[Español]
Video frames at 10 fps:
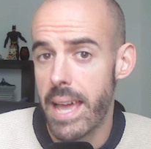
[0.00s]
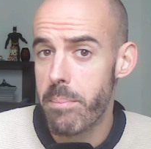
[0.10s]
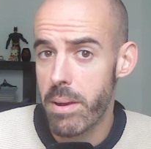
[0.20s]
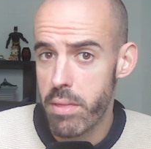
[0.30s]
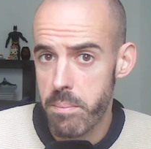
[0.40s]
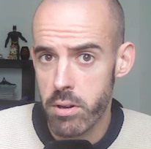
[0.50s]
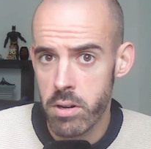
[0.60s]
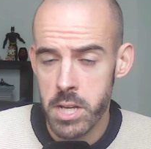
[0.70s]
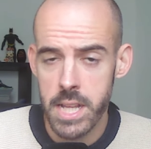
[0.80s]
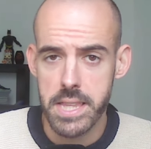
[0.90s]
En principio
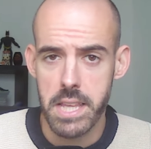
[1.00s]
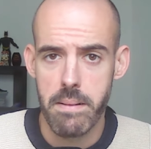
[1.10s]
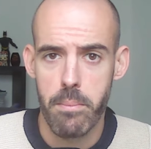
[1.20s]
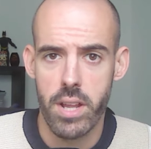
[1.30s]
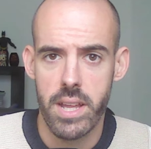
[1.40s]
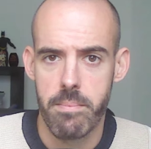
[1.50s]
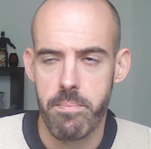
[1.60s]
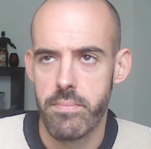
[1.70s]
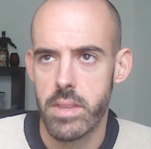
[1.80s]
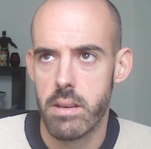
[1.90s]
te iba a poner
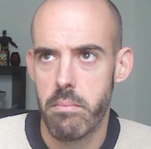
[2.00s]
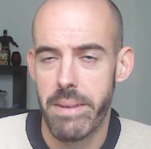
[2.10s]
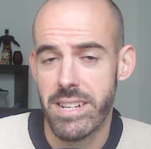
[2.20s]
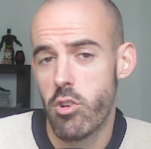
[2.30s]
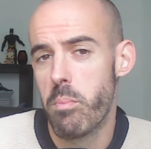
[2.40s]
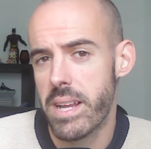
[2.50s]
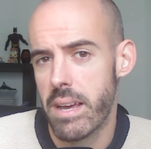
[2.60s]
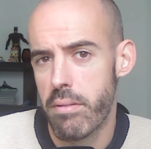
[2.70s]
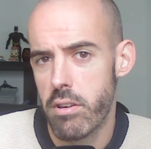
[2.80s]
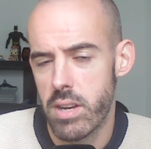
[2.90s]
más
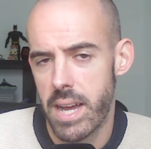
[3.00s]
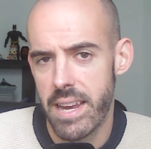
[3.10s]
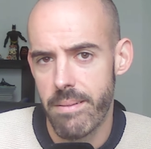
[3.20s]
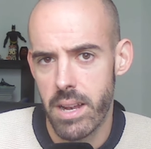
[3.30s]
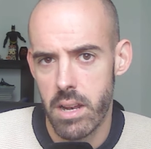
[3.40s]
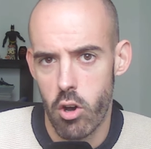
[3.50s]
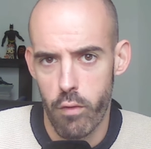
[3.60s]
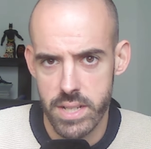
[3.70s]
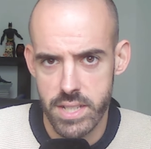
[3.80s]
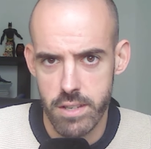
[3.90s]
complicación a nivel
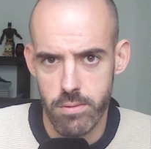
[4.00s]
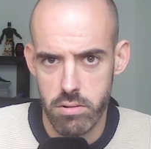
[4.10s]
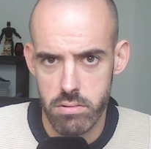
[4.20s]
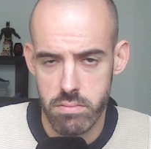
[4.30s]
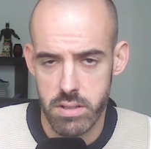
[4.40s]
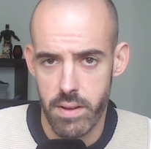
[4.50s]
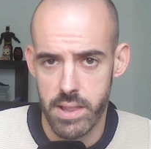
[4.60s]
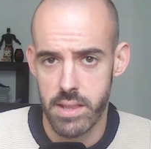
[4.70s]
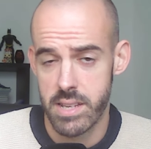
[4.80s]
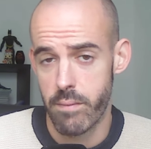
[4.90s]
ofensivo, Se,
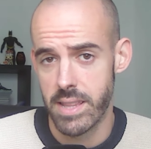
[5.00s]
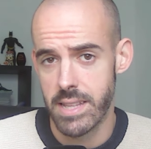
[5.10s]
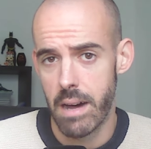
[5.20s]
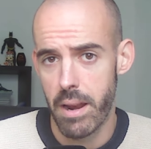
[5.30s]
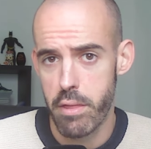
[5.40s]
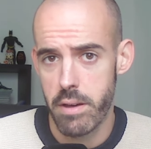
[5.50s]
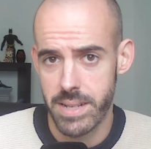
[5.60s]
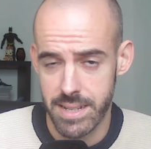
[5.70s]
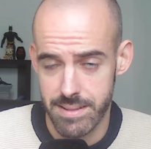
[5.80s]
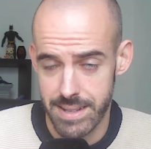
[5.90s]
enfrentaba a Valencia
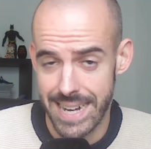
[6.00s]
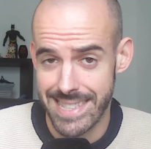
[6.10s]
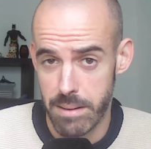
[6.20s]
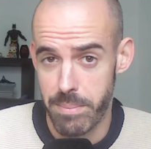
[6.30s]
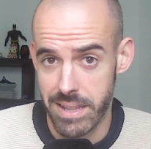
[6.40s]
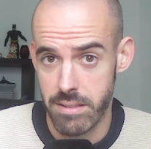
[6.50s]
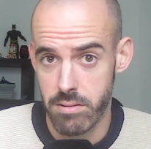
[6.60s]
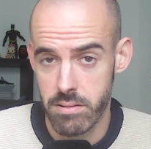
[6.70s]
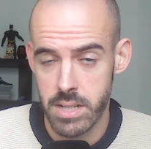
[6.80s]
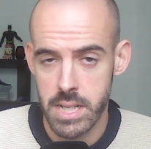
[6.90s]
básquet hasta el
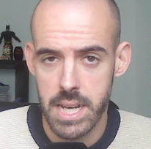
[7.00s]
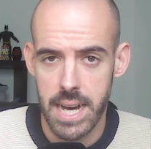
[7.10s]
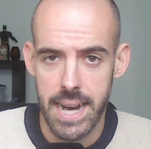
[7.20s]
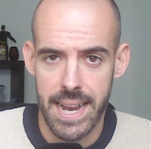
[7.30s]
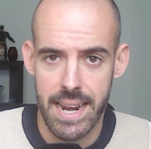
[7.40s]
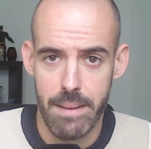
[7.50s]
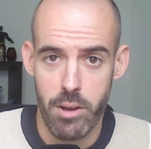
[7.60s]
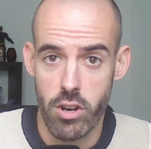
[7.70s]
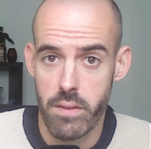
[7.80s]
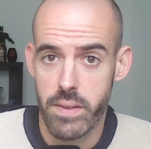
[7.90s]
partido a la
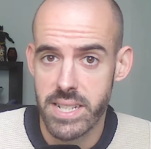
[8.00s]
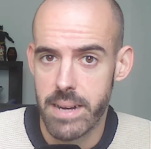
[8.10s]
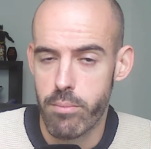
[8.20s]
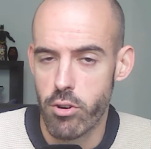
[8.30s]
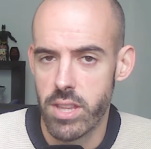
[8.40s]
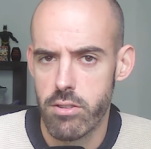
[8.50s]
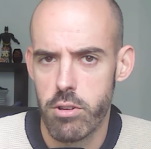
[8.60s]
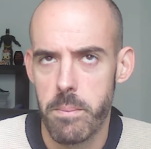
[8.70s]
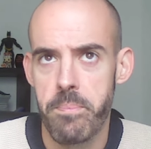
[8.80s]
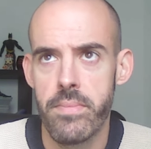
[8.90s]
mejor defensa, por
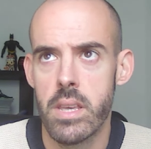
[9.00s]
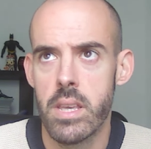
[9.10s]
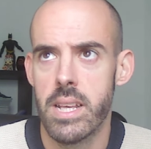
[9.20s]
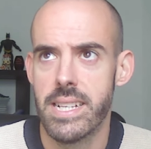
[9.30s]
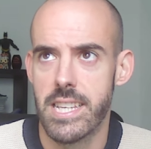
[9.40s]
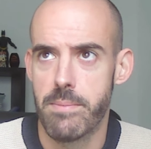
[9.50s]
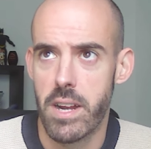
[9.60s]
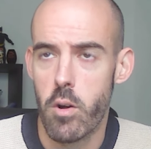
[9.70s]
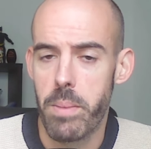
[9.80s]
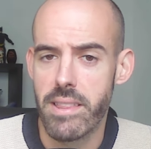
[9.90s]
tanto se
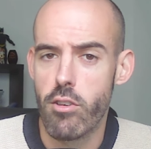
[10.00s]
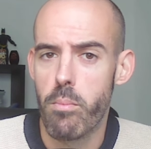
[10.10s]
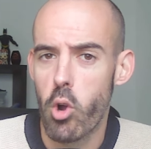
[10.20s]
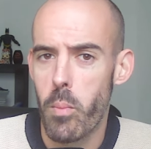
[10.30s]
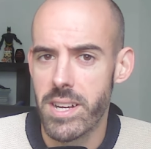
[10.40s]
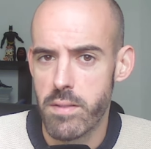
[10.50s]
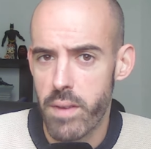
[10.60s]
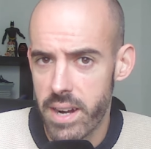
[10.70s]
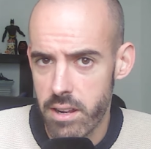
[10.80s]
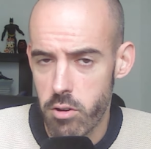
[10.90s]
esperaba un partido un poco más
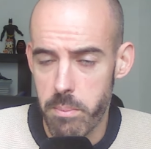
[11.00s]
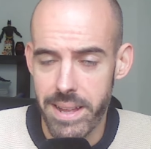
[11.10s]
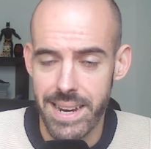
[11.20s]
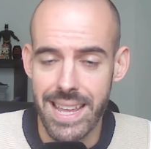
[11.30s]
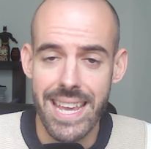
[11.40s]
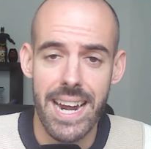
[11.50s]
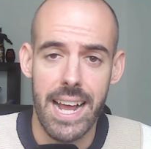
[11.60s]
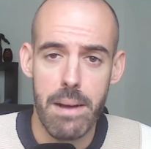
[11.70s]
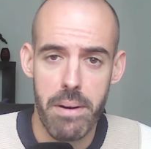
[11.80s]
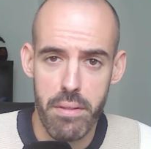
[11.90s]
férreo, ver quién era
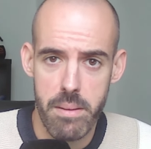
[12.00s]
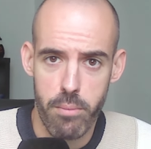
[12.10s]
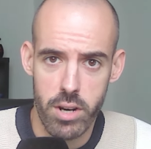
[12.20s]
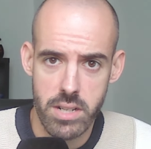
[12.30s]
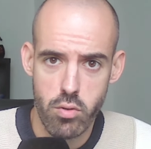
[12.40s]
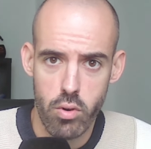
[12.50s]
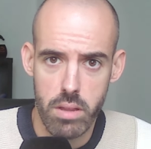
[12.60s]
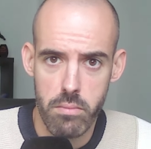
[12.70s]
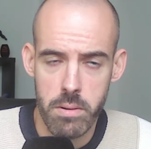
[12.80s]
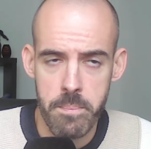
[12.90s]
capaz de imponer su
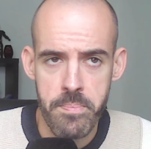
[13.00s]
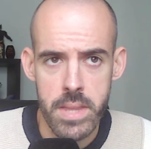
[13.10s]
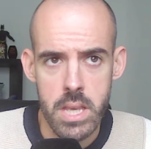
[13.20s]
ritmo.